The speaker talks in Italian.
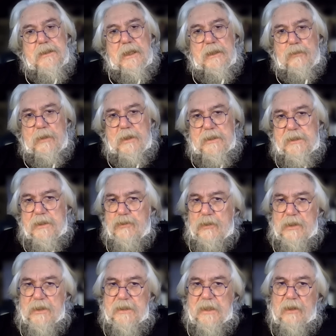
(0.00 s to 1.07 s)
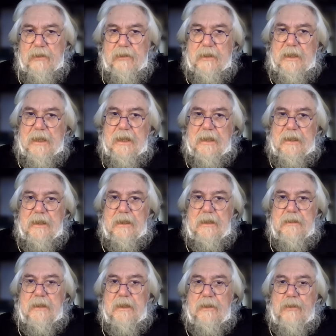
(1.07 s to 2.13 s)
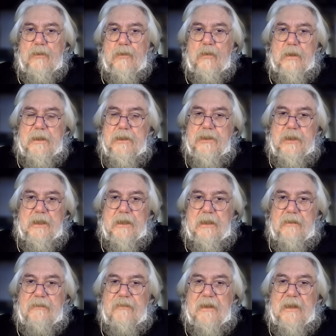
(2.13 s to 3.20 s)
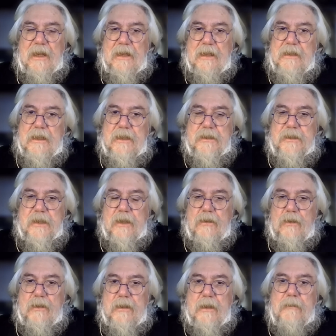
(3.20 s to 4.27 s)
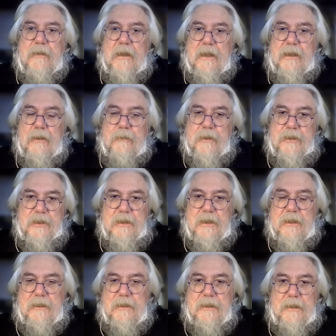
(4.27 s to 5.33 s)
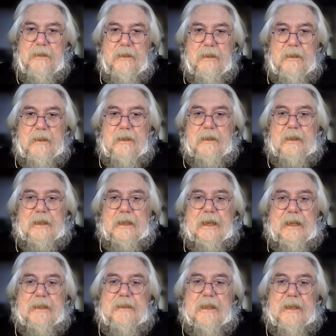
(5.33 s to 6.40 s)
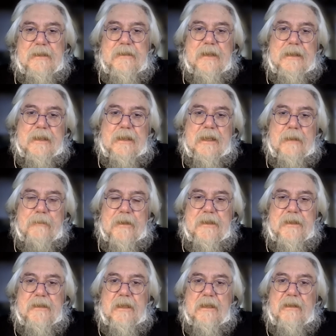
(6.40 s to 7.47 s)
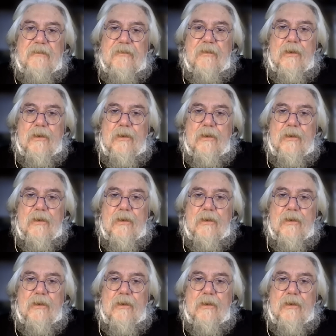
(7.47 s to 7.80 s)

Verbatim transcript: C'è stata una stagione straordinaria nei due decenni finali del secolo e del millennio precedente, caratterizzata dalla presenza di